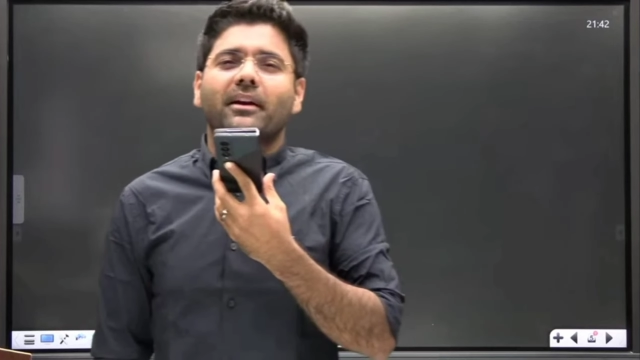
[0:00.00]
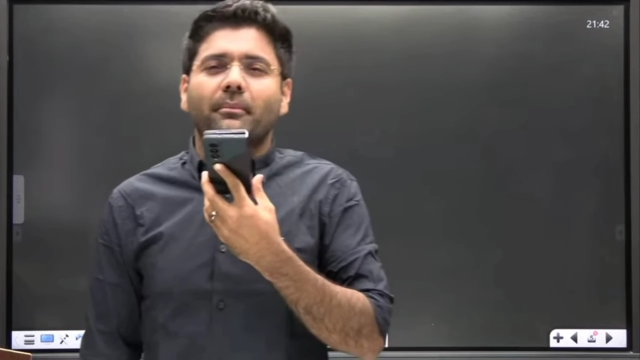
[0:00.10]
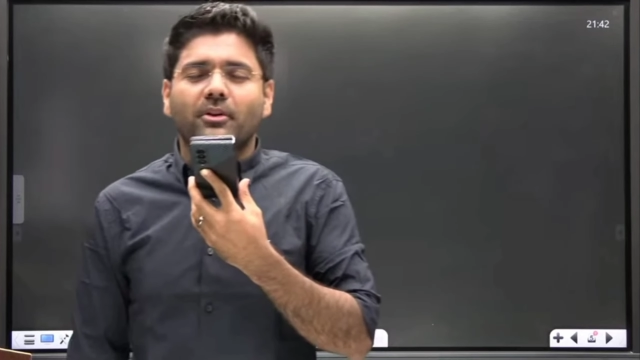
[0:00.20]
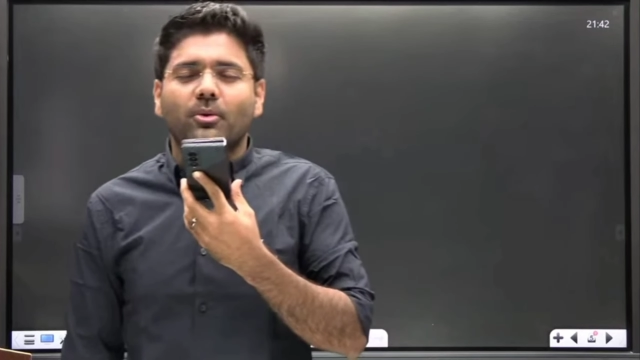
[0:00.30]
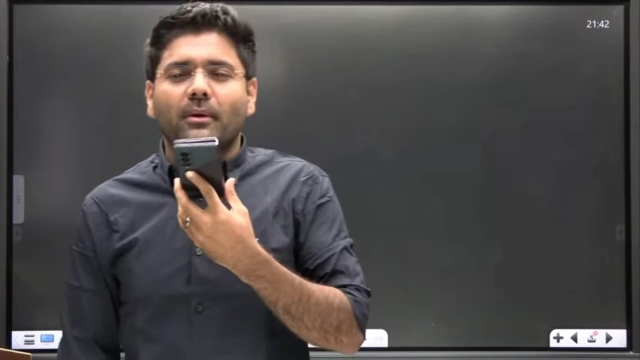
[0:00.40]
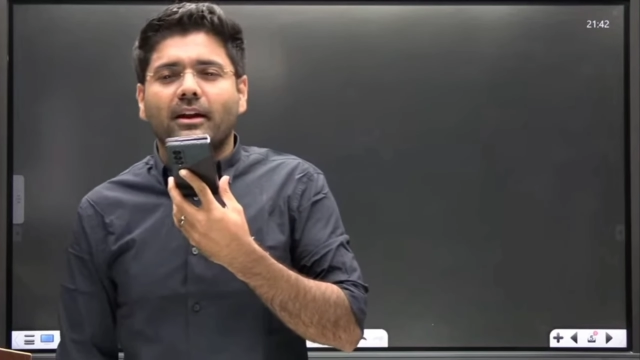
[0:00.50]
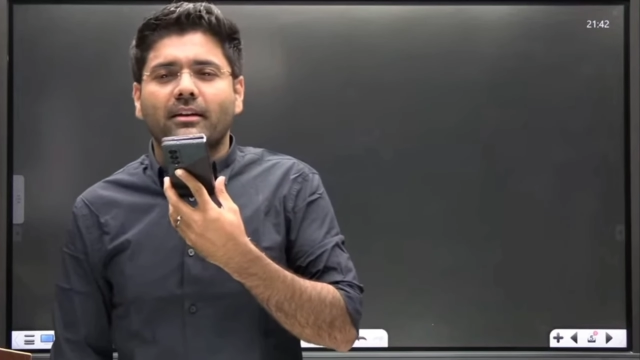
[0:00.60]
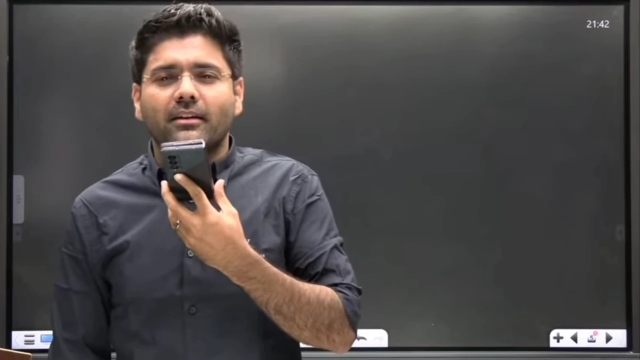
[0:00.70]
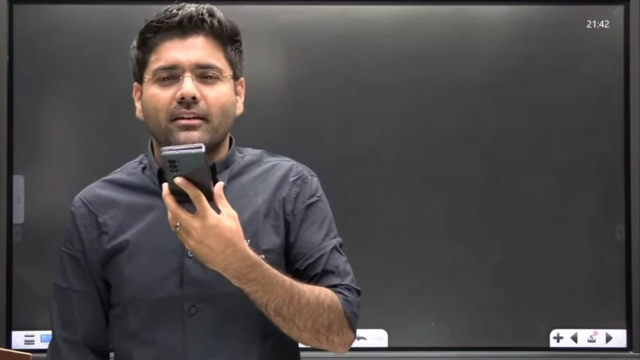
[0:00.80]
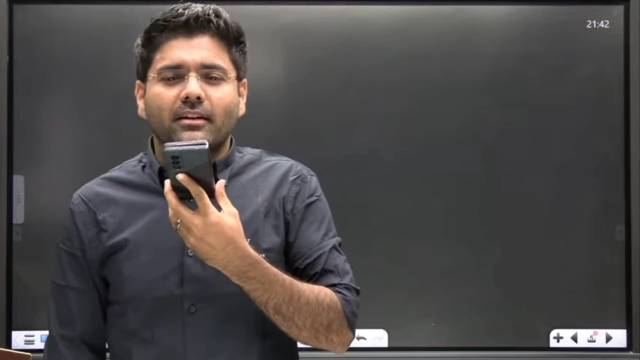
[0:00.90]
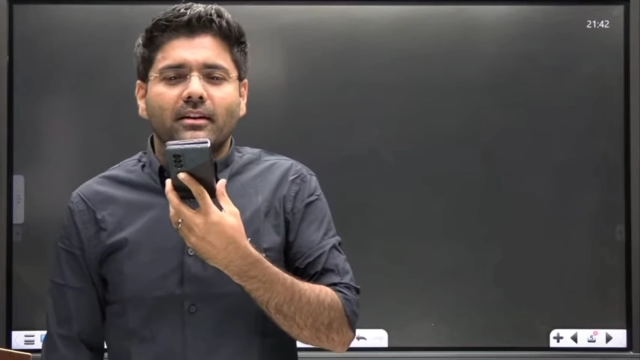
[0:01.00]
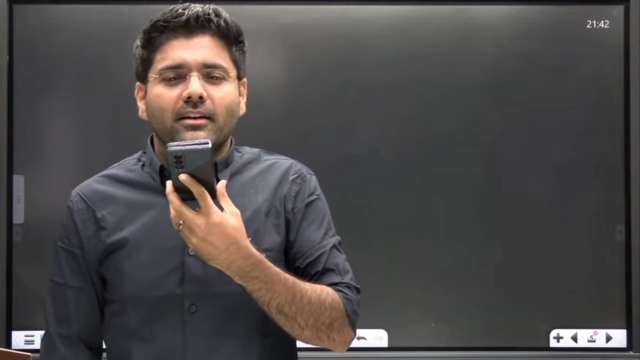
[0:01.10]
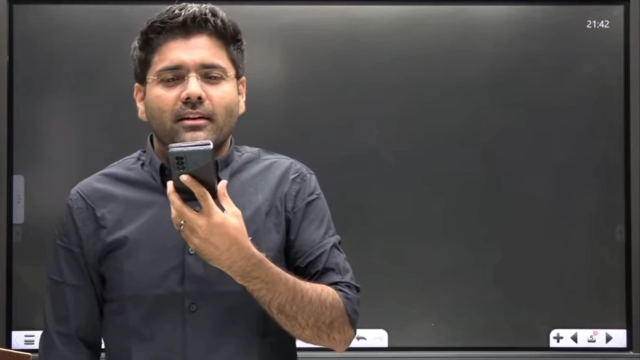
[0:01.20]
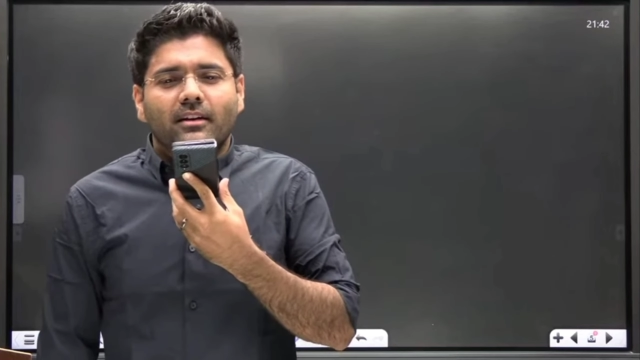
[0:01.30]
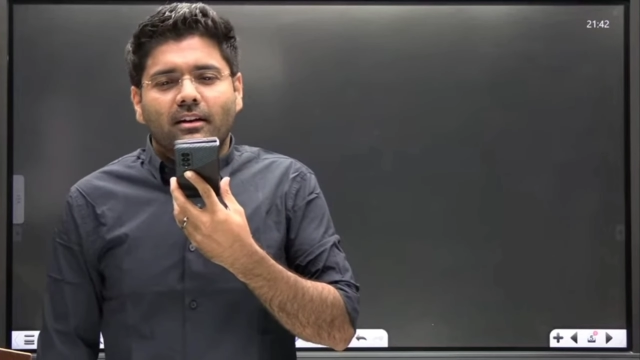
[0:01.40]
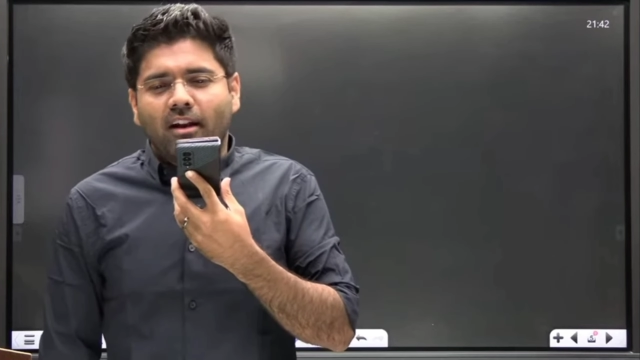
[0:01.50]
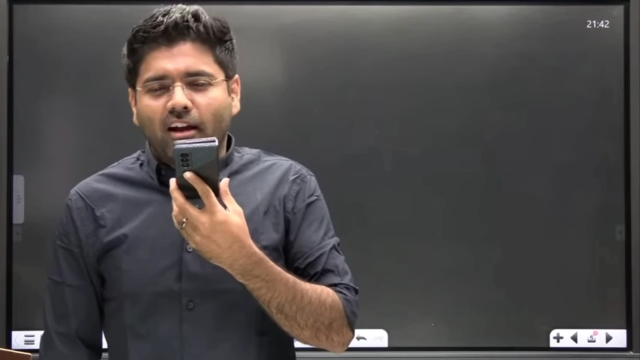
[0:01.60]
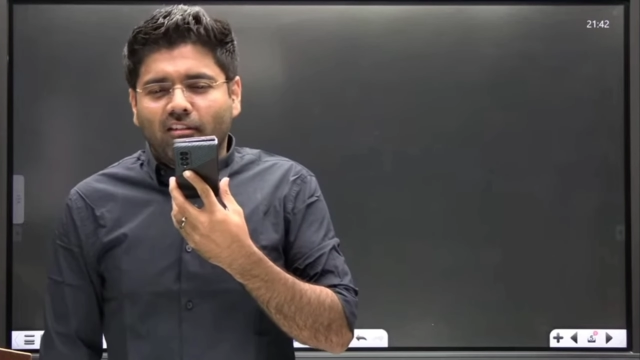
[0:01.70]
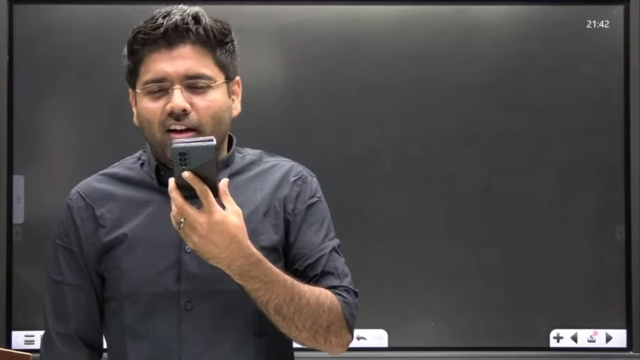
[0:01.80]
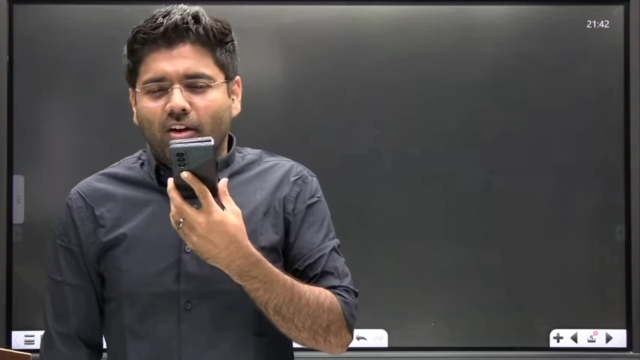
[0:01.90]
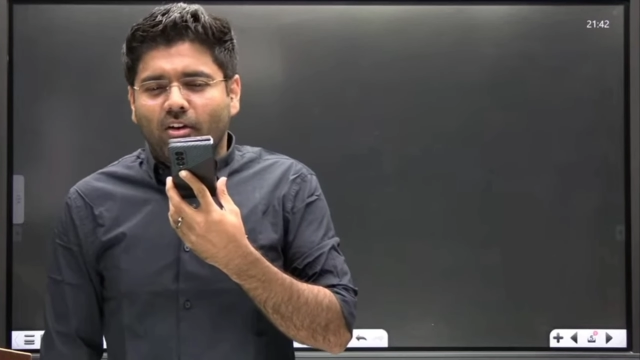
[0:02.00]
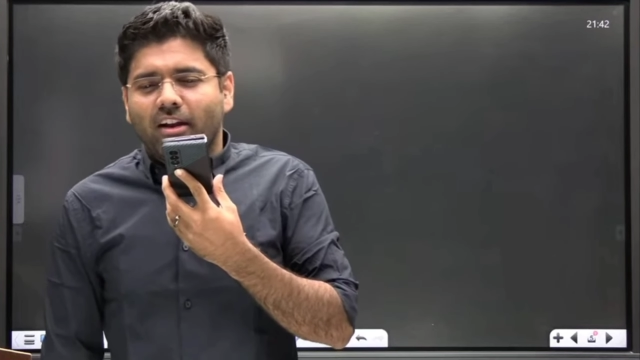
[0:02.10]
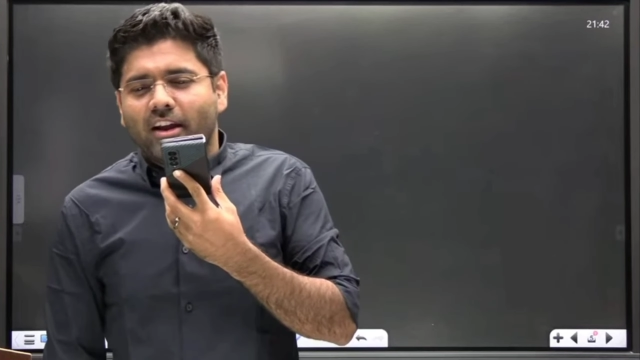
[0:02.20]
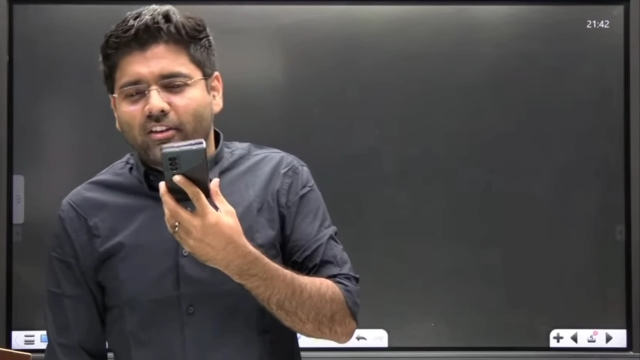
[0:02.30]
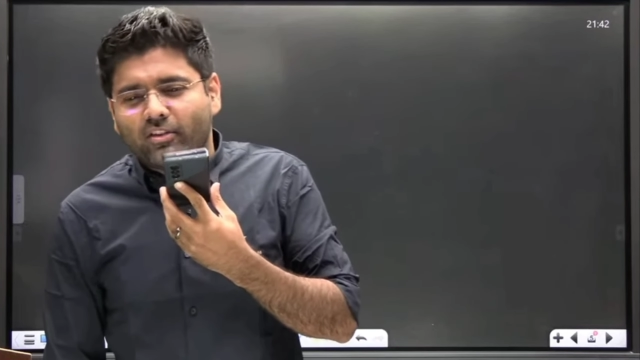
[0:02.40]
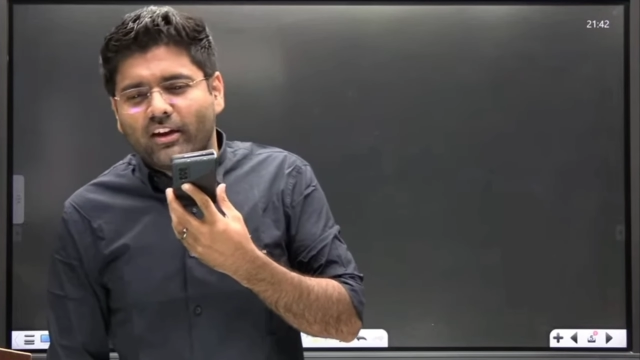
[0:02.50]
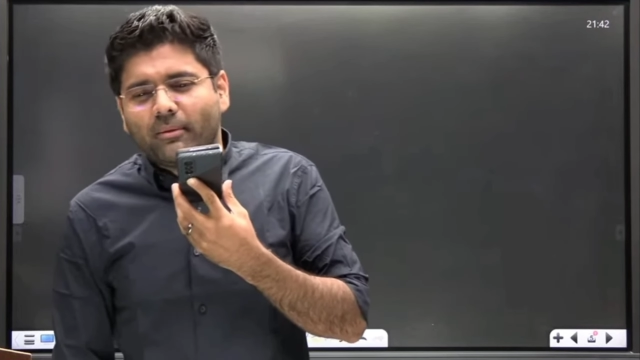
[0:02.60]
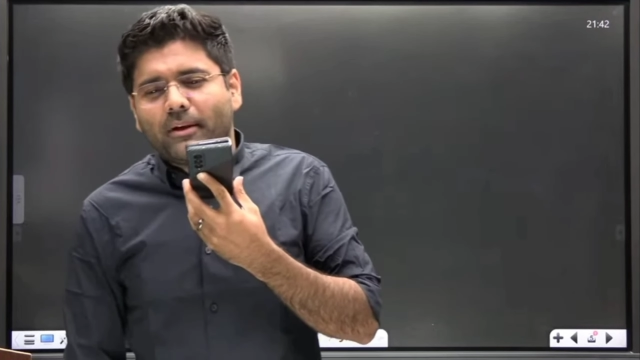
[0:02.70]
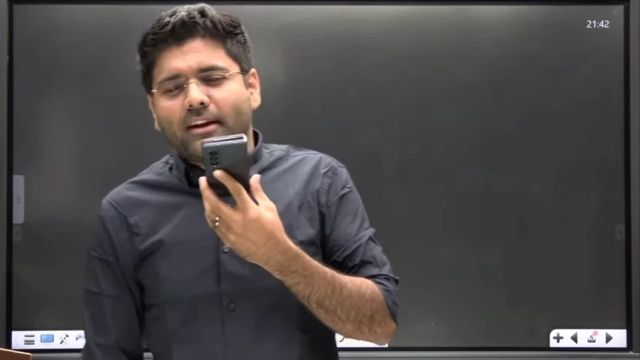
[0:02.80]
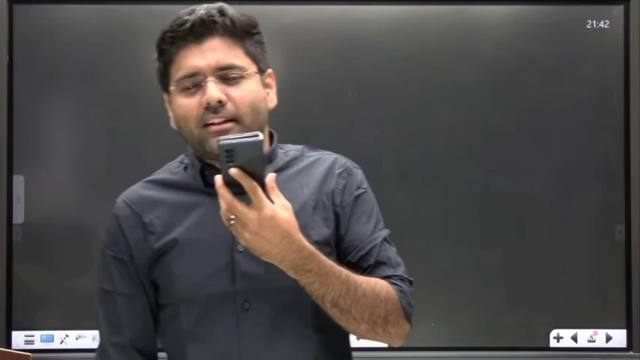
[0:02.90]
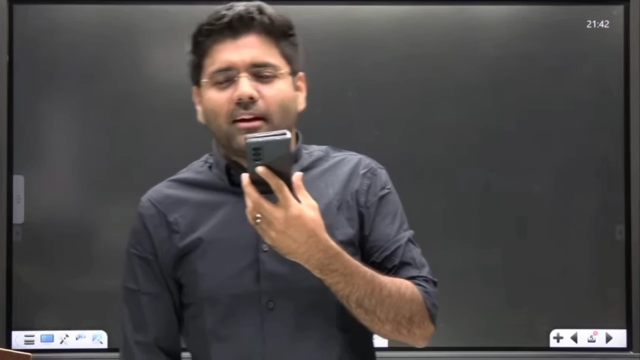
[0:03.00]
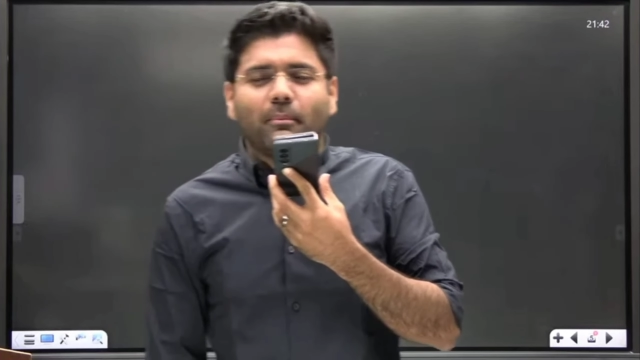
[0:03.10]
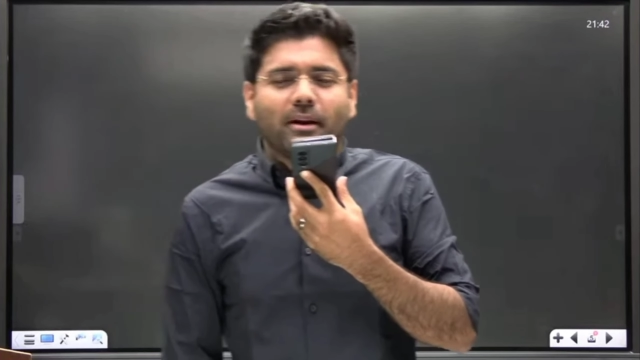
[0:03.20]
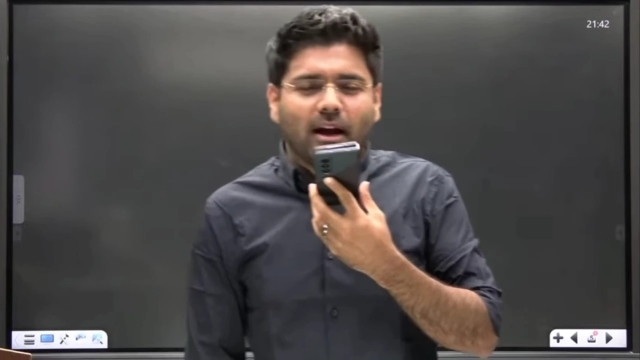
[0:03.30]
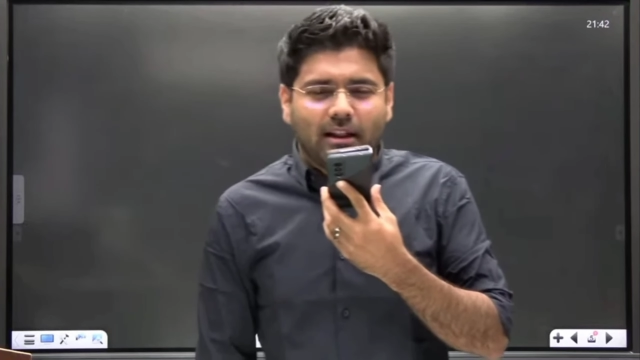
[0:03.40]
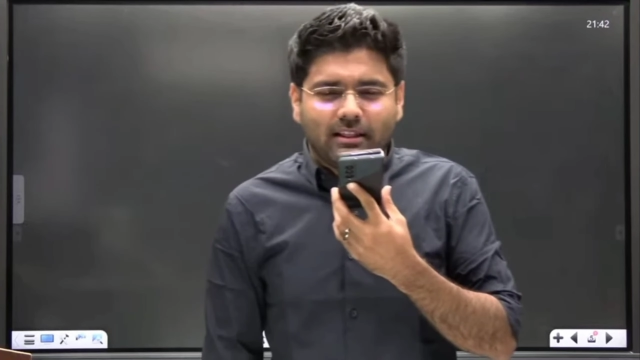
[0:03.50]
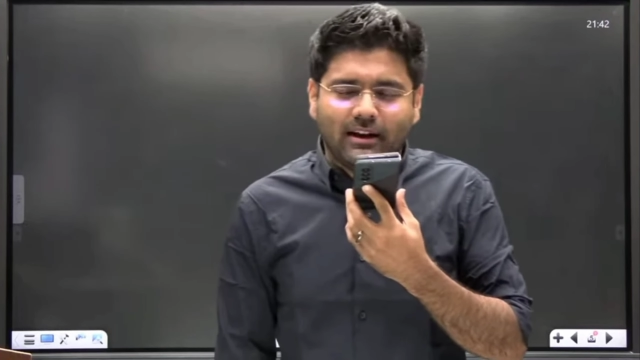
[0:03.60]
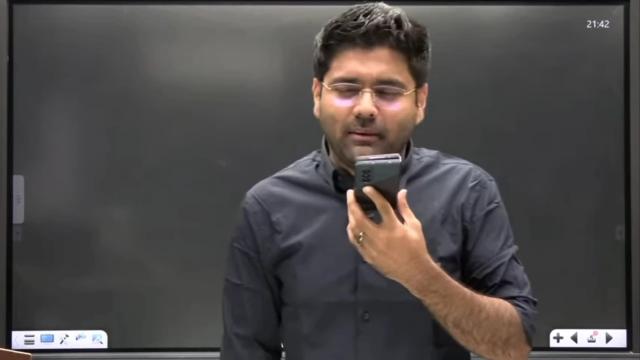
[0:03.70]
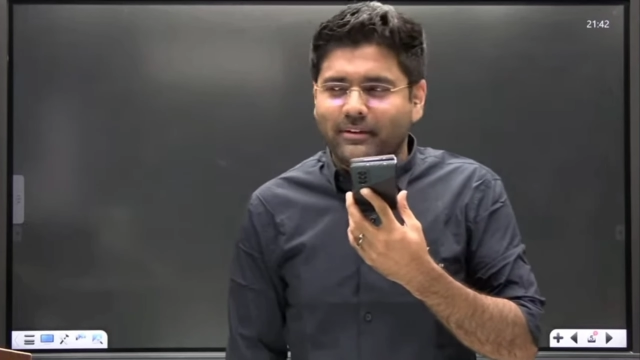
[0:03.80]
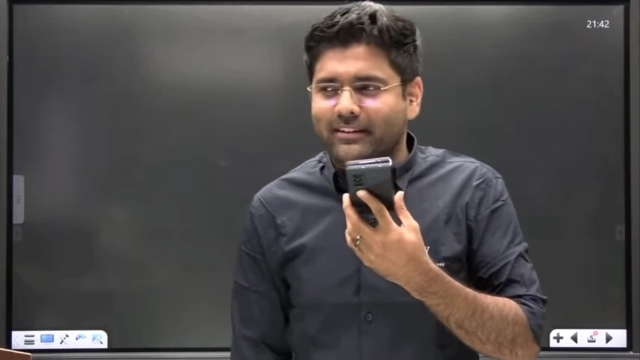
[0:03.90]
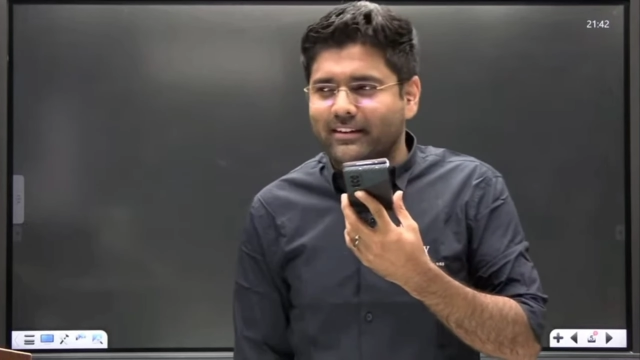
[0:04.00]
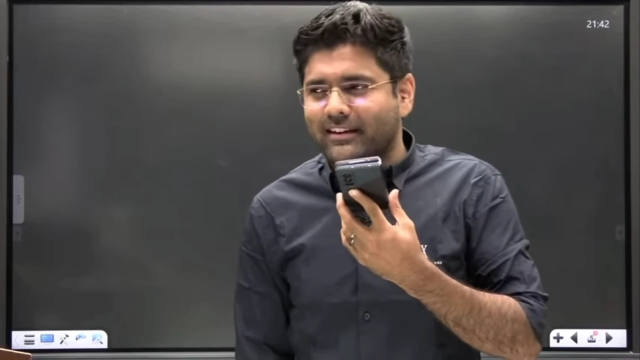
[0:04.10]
नंबर कम है तुम्हारे रैंक वन और 101 में कितने नंबर का अंतर है